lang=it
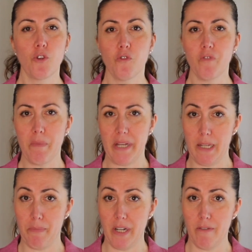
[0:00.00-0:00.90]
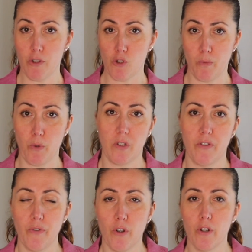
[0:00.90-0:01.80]
non va bene per il vostro
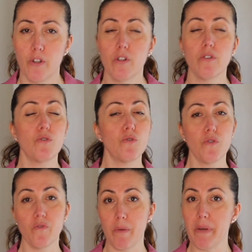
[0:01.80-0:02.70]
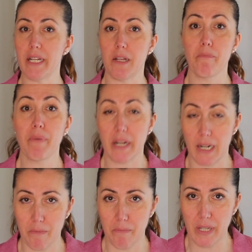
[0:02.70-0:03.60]
portafoglio, non va bene per
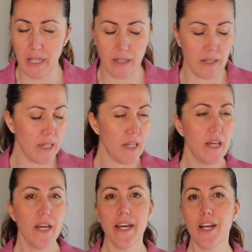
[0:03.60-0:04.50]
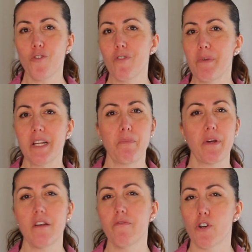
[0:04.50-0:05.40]
l'ambiente e non va bene
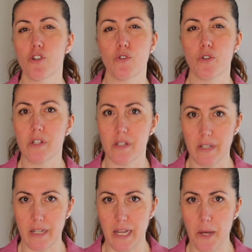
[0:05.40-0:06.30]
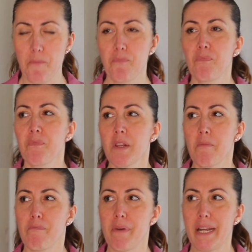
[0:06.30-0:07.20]
per il vostro stile.
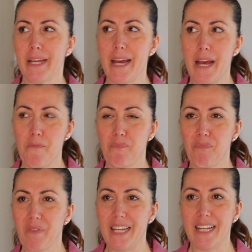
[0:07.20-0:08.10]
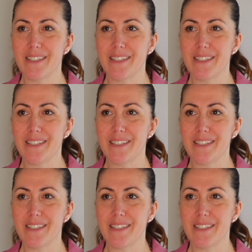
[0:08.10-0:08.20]
Perché la